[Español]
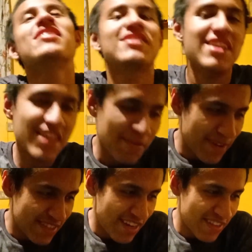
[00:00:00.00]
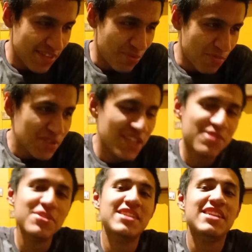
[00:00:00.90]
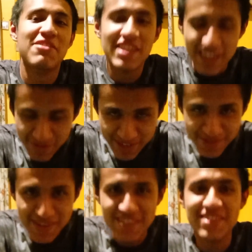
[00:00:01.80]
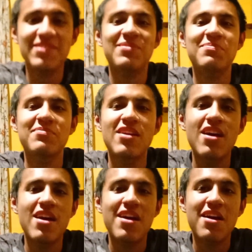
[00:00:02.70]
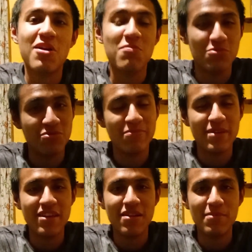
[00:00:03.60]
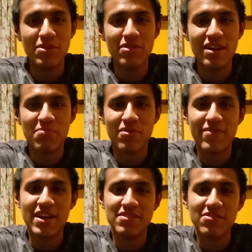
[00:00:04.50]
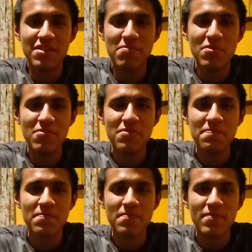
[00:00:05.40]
Sé que debería estar haciendo muchas cosas que ahorita no estoy haciendo, como subir el video de la purificación del plomo,